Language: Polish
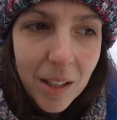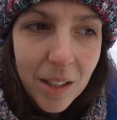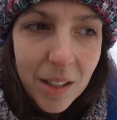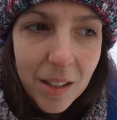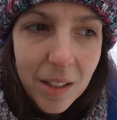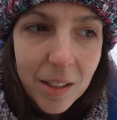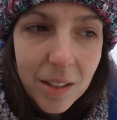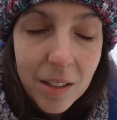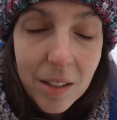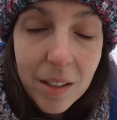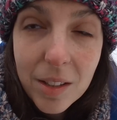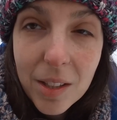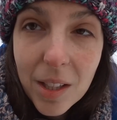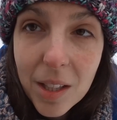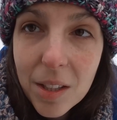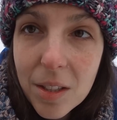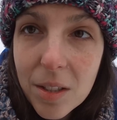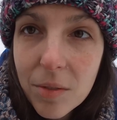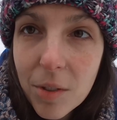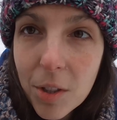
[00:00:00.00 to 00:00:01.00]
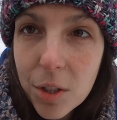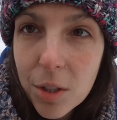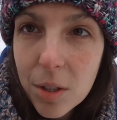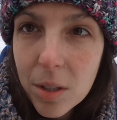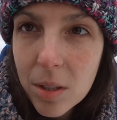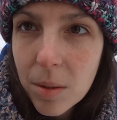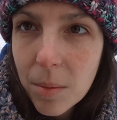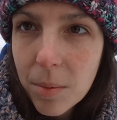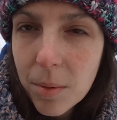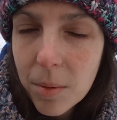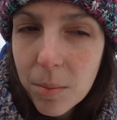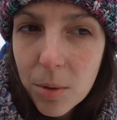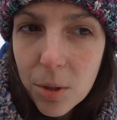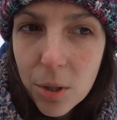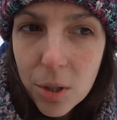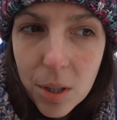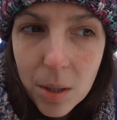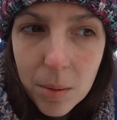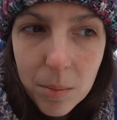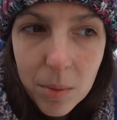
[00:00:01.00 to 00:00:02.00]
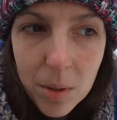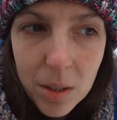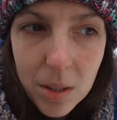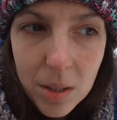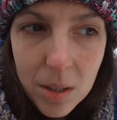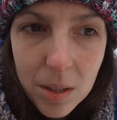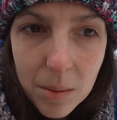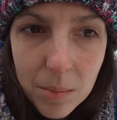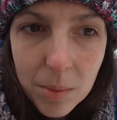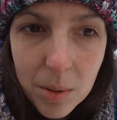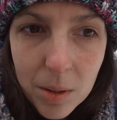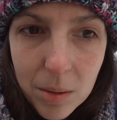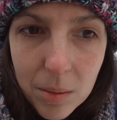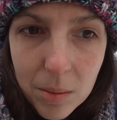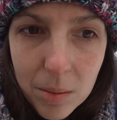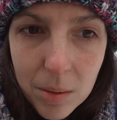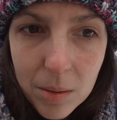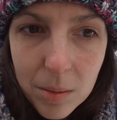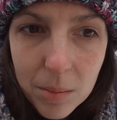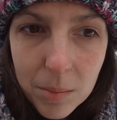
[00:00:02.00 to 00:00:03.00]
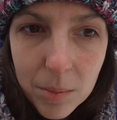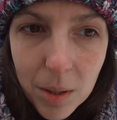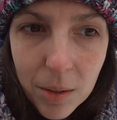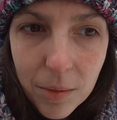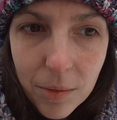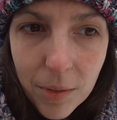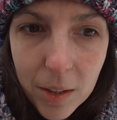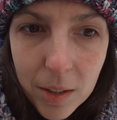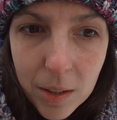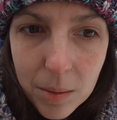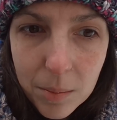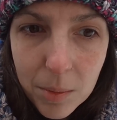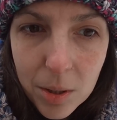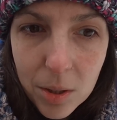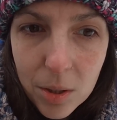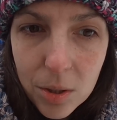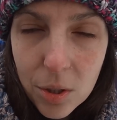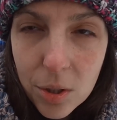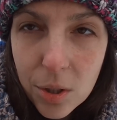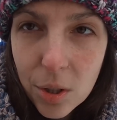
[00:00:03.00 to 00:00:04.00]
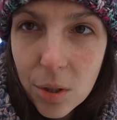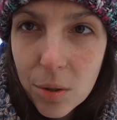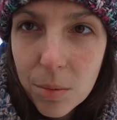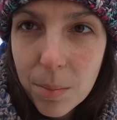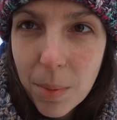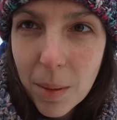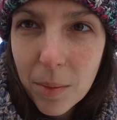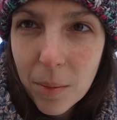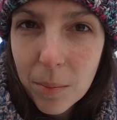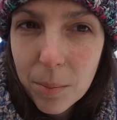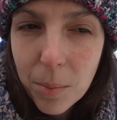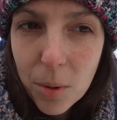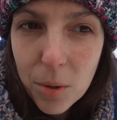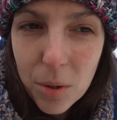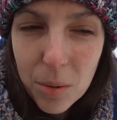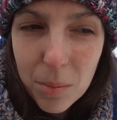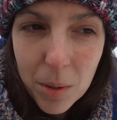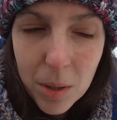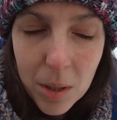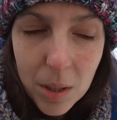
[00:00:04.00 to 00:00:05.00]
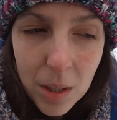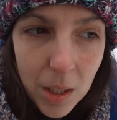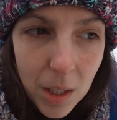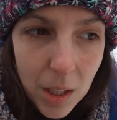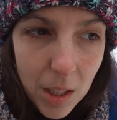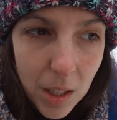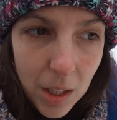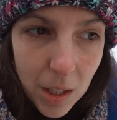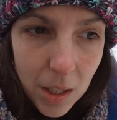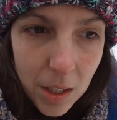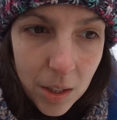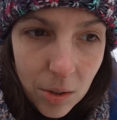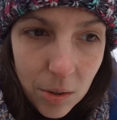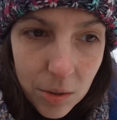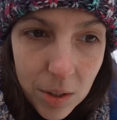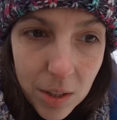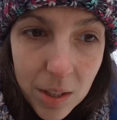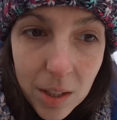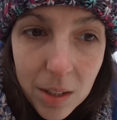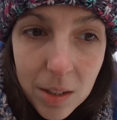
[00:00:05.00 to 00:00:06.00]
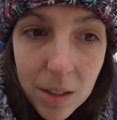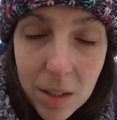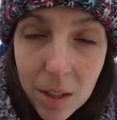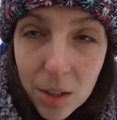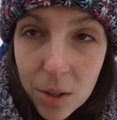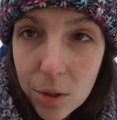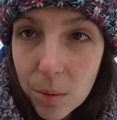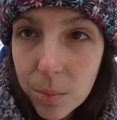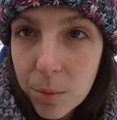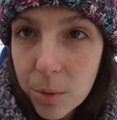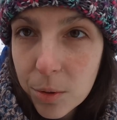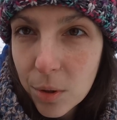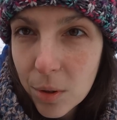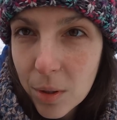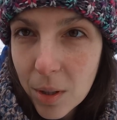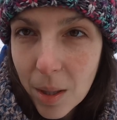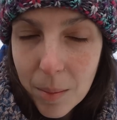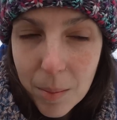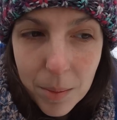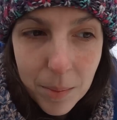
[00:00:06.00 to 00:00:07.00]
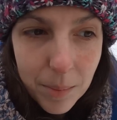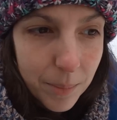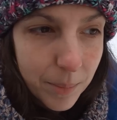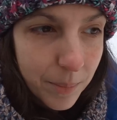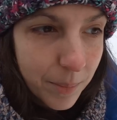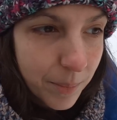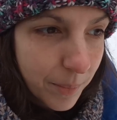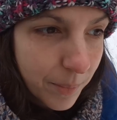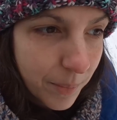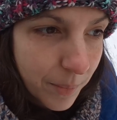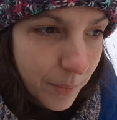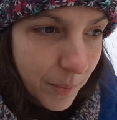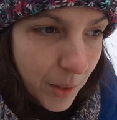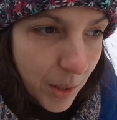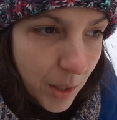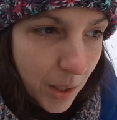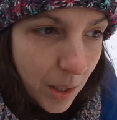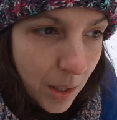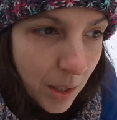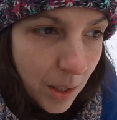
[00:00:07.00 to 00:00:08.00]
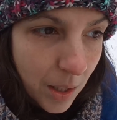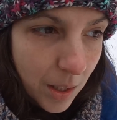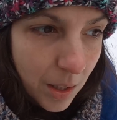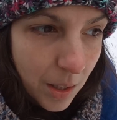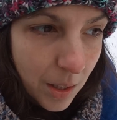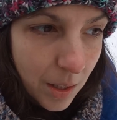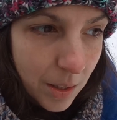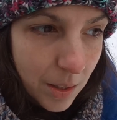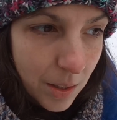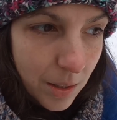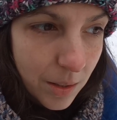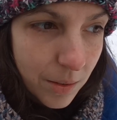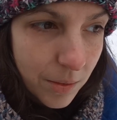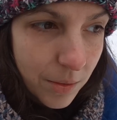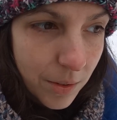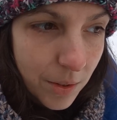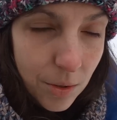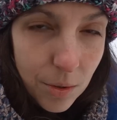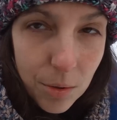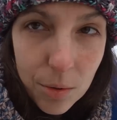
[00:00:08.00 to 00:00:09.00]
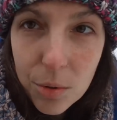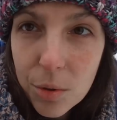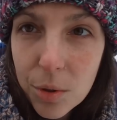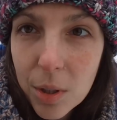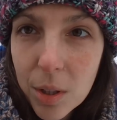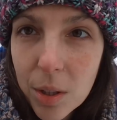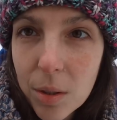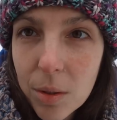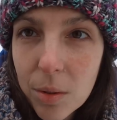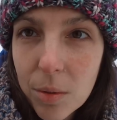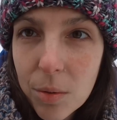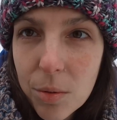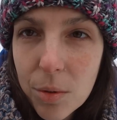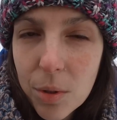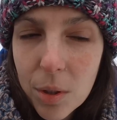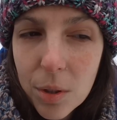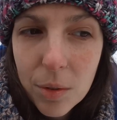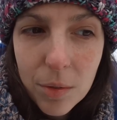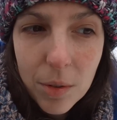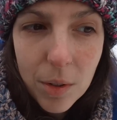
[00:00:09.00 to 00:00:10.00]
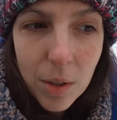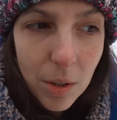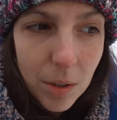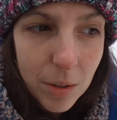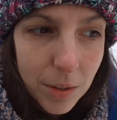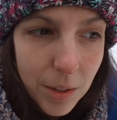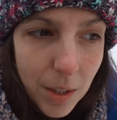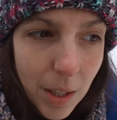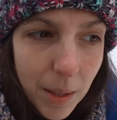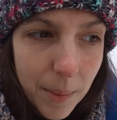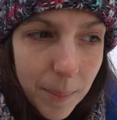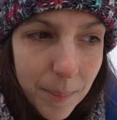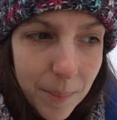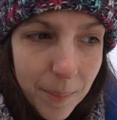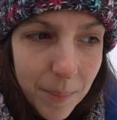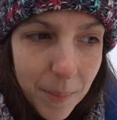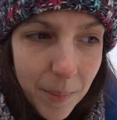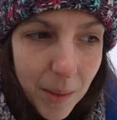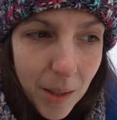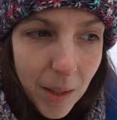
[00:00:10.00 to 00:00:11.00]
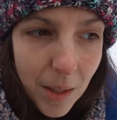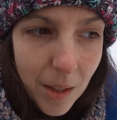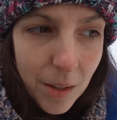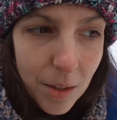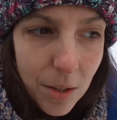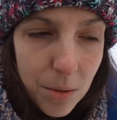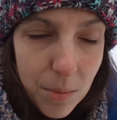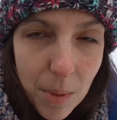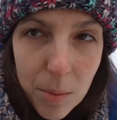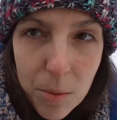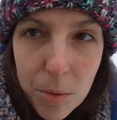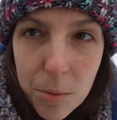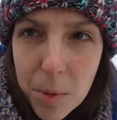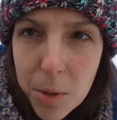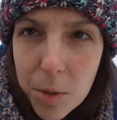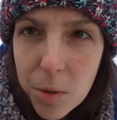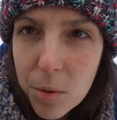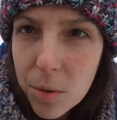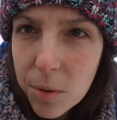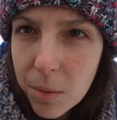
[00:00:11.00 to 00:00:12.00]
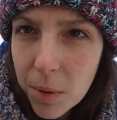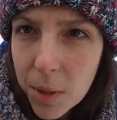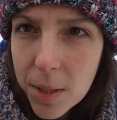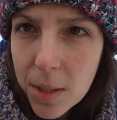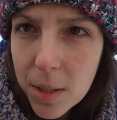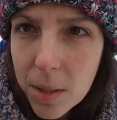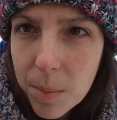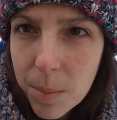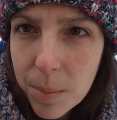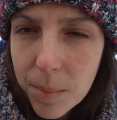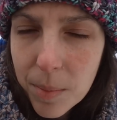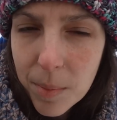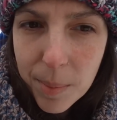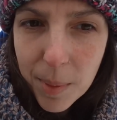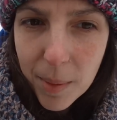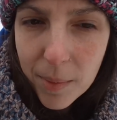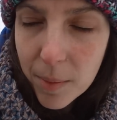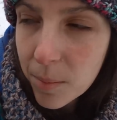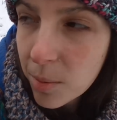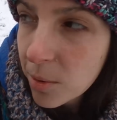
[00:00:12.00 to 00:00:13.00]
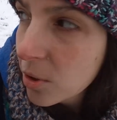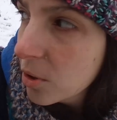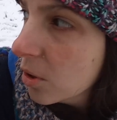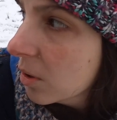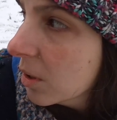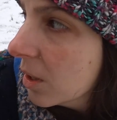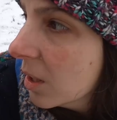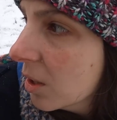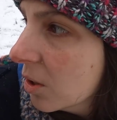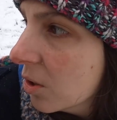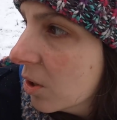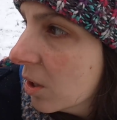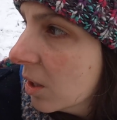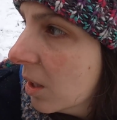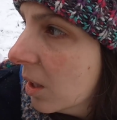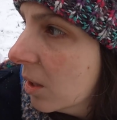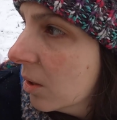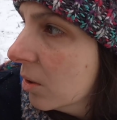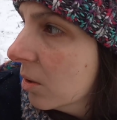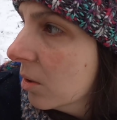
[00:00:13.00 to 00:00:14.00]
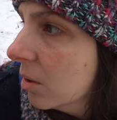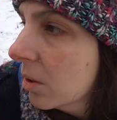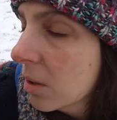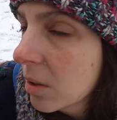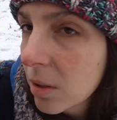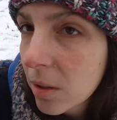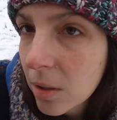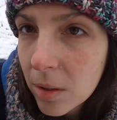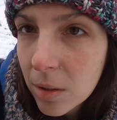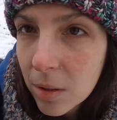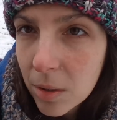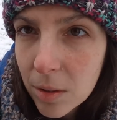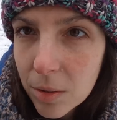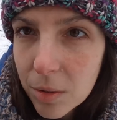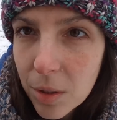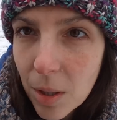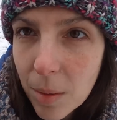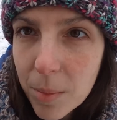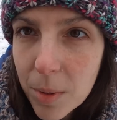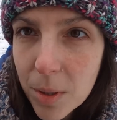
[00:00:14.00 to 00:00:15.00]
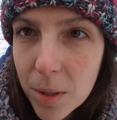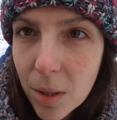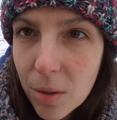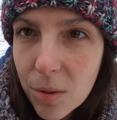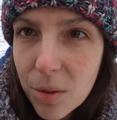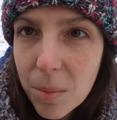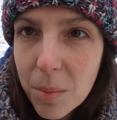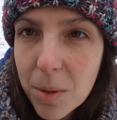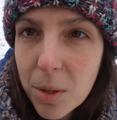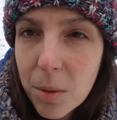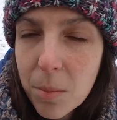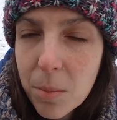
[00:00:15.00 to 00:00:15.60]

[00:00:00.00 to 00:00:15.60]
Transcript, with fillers: E, I tak jest właśnie i z dobrymi rzeczami, i z tymi y, mniej fajnymi. Gdy się czegoś boimy, to niestety też to przyciągamy. E, więc różnie, różnie to wygląda. Też miałam śmieszną sytuację z prawem przyciągania dzisiaj rano chciałam bliskiej osobie